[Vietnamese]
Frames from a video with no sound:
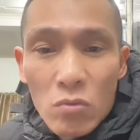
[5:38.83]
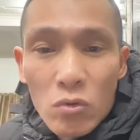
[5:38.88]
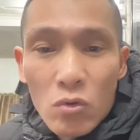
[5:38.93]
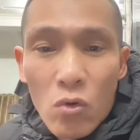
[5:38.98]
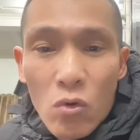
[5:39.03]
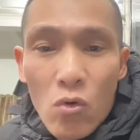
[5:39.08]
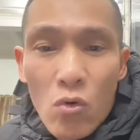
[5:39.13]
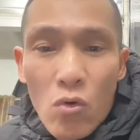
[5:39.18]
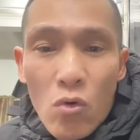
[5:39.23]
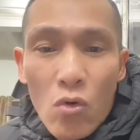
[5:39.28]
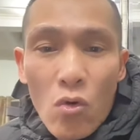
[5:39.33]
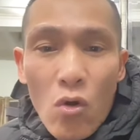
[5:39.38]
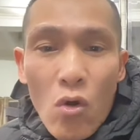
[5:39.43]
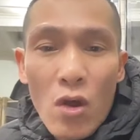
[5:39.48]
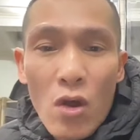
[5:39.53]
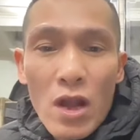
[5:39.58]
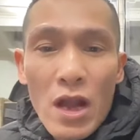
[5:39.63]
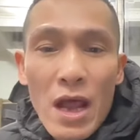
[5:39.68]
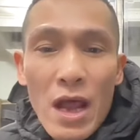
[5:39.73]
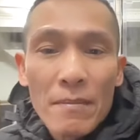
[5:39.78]
trong tù
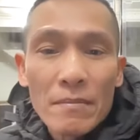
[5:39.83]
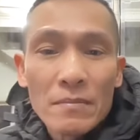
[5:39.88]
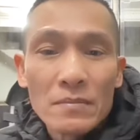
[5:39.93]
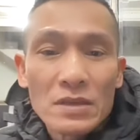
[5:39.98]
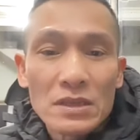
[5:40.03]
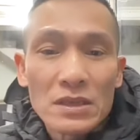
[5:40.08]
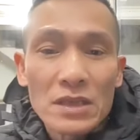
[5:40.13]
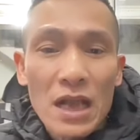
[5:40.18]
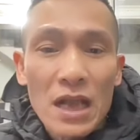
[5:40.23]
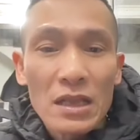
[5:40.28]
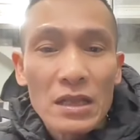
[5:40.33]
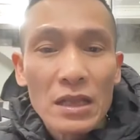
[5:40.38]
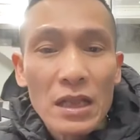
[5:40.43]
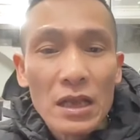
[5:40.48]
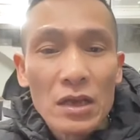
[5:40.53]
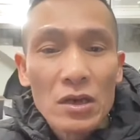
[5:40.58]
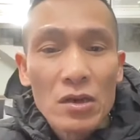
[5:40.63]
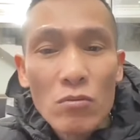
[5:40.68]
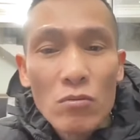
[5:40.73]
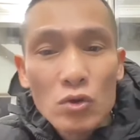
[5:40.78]
có làm ra
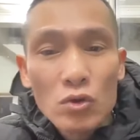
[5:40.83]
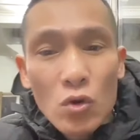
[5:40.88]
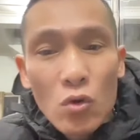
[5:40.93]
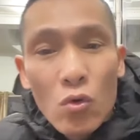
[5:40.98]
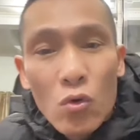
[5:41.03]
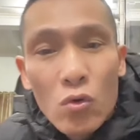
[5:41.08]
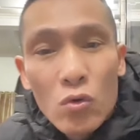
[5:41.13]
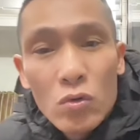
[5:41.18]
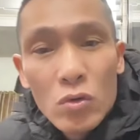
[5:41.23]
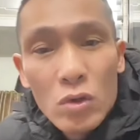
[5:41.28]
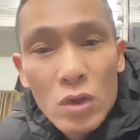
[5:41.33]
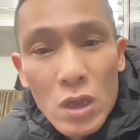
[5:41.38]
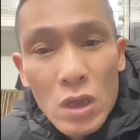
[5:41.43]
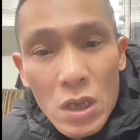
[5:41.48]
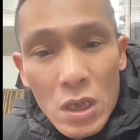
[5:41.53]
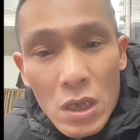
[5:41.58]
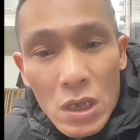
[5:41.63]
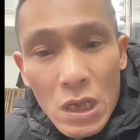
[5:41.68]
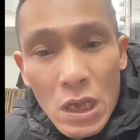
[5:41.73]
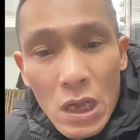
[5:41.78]
tiền không chú
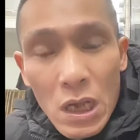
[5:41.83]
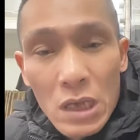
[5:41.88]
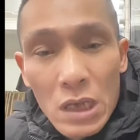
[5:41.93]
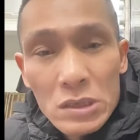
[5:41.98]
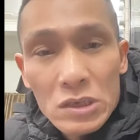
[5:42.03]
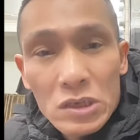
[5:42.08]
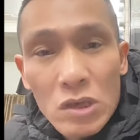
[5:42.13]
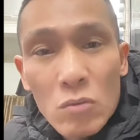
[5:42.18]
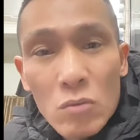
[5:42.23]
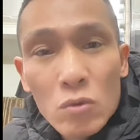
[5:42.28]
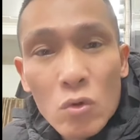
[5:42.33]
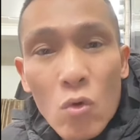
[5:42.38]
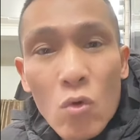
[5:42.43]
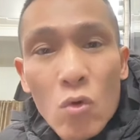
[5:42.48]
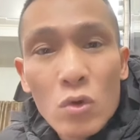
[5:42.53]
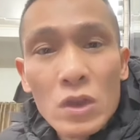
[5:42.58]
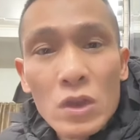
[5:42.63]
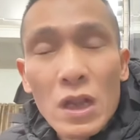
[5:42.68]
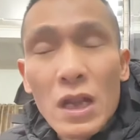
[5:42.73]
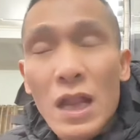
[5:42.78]
à, trong
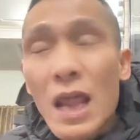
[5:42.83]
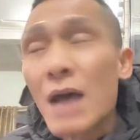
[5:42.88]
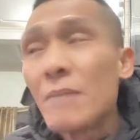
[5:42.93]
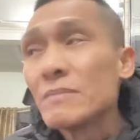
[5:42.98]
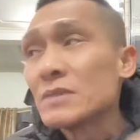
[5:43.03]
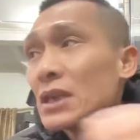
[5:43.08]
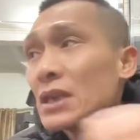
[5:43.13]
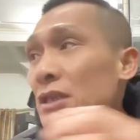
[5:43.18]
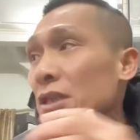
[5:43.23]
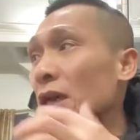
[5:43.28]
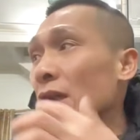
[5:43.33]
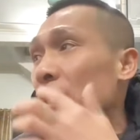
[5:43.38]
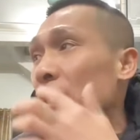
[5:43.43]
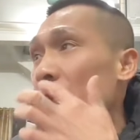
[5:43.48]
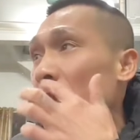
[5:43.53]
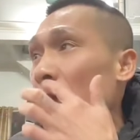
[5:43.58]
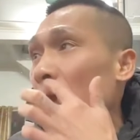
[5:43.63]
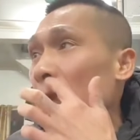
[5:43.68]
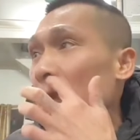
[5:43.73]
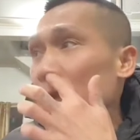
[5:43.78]
tù thì làm ra
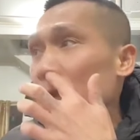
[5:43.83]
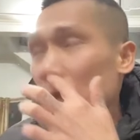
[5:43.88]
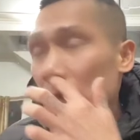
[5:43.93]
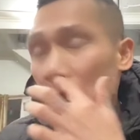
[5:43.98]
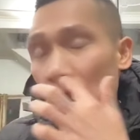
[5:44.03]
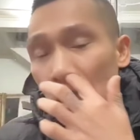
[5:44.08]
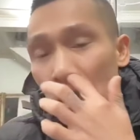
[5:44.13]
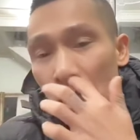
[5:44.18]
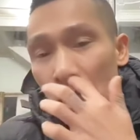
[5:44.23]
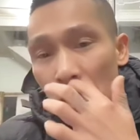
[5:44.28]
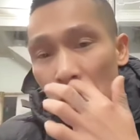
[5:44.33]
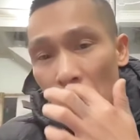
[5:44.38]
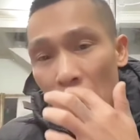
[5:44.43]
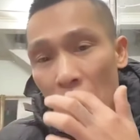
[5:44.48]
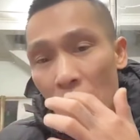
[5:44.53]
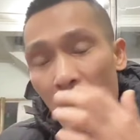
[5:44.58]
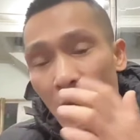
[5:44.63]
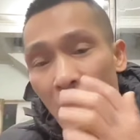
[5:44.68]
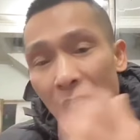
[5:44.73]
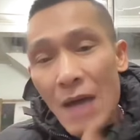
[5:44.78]
tiền đấy như này
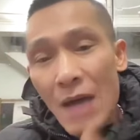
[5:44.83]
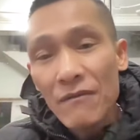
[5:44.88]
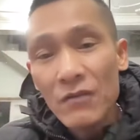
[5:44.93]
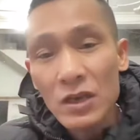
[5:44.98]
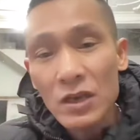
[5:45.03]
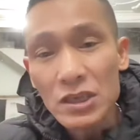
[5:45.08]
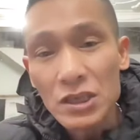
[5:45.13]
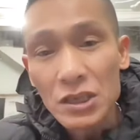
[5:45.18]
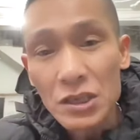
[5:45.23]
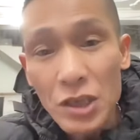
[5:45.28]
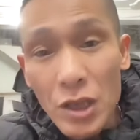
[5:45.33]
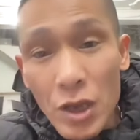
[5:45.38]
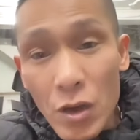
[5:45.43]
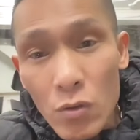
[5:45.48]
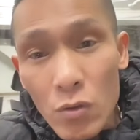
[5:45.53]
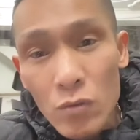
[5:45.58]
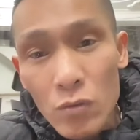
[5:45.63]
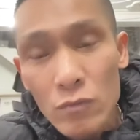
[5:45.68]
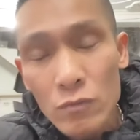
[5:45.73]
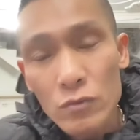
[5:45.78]
nếu mà làm vượt chỉ
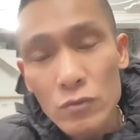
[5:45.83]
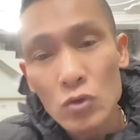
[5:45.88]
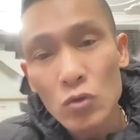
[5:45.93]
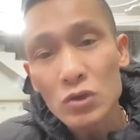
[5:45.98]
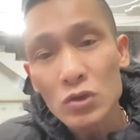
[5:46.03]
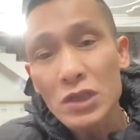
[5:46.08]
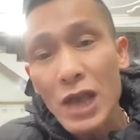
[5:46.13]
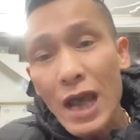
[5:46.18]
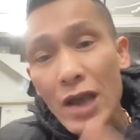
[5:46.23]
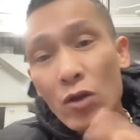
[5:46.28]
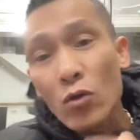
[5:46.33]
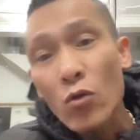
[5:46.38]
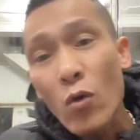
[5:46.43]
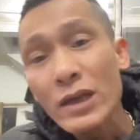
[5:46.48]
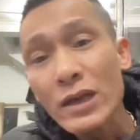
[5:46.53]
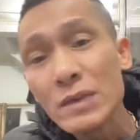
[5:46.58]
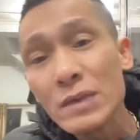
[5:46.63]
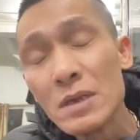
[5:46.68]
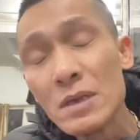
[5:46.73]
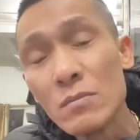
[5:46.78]
tiêu ví dụ trại nó
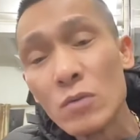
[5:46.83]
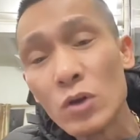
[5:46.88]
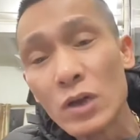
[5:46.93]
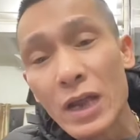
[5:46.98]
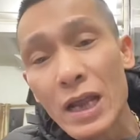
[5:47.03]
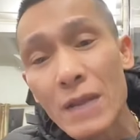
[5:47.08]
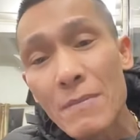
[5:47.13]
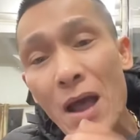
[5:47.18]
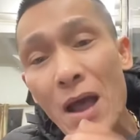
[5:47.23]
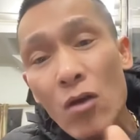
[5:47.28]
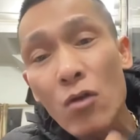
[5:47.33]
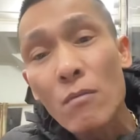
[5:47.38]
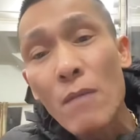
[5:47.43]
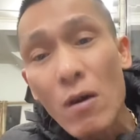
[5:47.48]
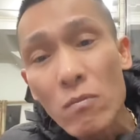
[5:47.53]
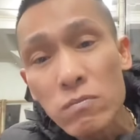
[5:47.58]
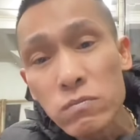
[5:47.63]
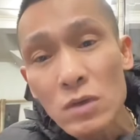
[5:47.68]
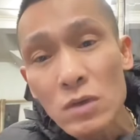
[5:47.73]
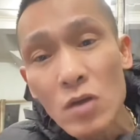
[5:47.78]
khoán cho mình một ngày ba
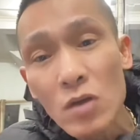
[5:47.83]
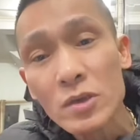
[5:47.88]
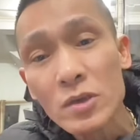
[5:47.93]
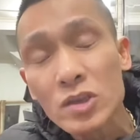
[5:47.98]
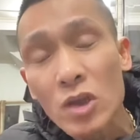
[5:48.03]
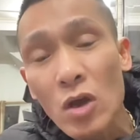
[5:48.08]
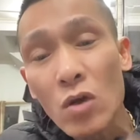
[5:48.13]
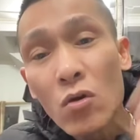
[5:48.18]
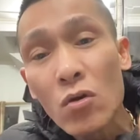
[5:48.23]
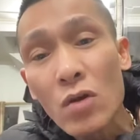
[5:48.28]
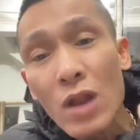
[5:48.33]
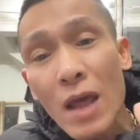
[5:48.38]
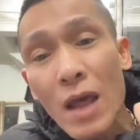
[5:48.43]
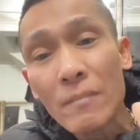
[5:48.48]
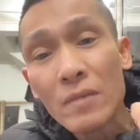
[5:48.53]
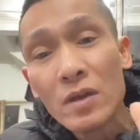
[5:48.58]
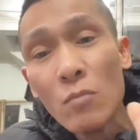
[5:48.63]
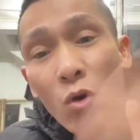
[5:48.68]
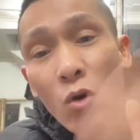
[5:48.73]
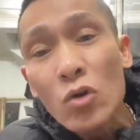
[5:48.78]
quả bóng nếu mà cháu
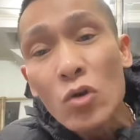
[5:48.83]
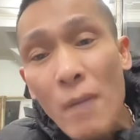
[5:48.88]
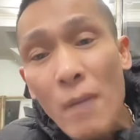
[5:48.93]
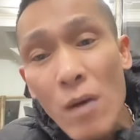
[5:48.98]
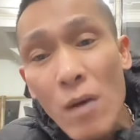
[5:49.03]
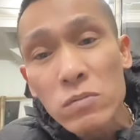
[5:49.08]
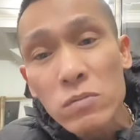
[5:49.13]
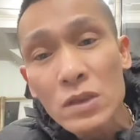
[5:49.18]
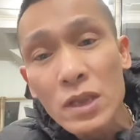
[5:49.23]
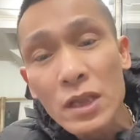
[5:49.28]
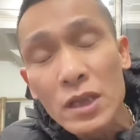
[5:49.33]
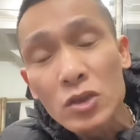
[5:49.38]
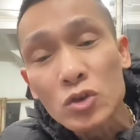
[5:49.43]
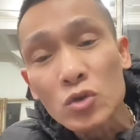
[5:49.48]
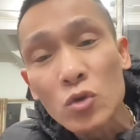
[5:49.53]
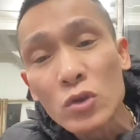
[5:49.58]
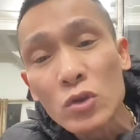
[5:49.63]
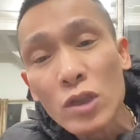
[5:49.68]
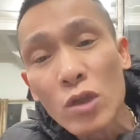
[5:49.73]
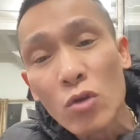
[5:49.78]
làm được bốn quả bóng thì
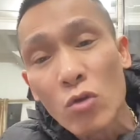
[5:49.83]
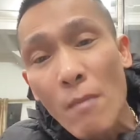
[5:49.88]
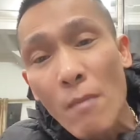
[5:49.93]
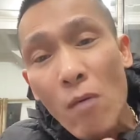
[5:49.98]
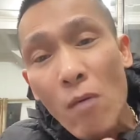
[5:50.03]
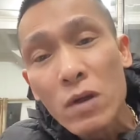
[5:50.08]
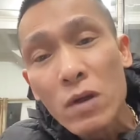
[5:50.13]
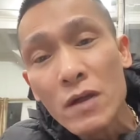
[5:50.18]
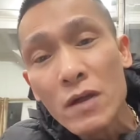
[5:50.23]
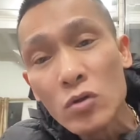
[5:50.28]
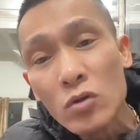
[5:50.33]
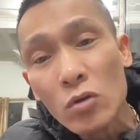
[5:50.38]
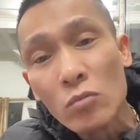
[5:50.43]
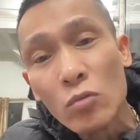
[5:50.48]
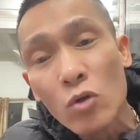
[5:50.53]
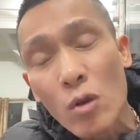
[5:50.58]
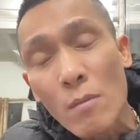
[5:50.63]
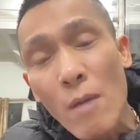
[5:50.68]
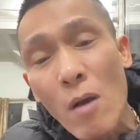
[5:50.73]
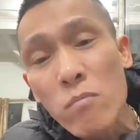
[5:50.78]
cái số tiền quả bóng đấy ví
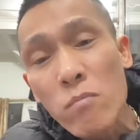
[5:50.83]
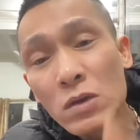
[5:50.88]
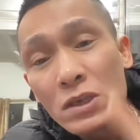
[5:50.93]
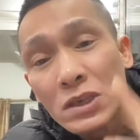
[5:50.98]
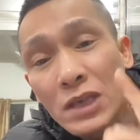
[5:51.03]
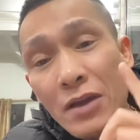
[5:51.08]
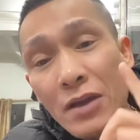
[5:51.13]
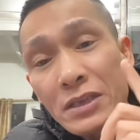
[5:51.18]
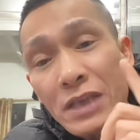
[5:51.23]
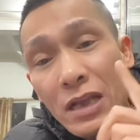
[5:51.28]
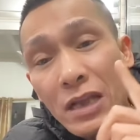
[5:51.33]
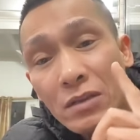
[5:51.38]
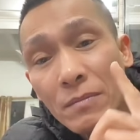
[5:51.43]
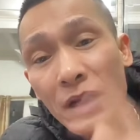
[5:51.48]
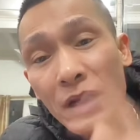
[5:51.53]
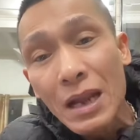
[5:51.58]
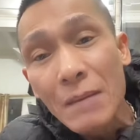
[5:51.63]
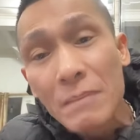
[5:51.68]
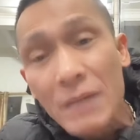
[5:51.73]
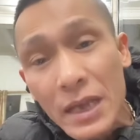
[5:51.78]
dụ là một quả bóng mà trại nó
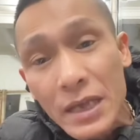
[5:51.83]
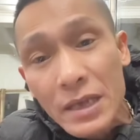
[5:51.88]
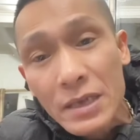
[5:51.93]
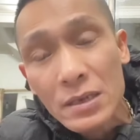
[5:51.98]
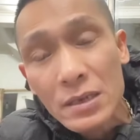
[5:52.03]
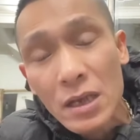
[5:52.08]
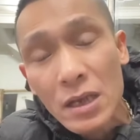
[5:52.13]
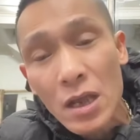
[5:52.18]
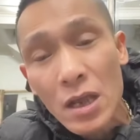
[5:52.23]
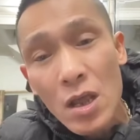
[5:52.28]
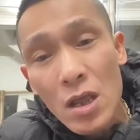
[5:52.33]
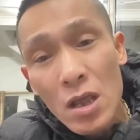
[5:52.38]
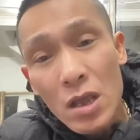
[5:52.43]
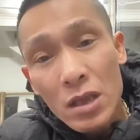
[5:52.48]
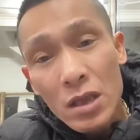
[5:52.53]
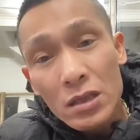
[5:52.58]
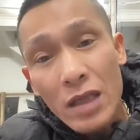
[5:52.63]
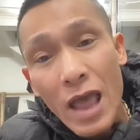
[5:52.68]
giả cho mình năm nghìn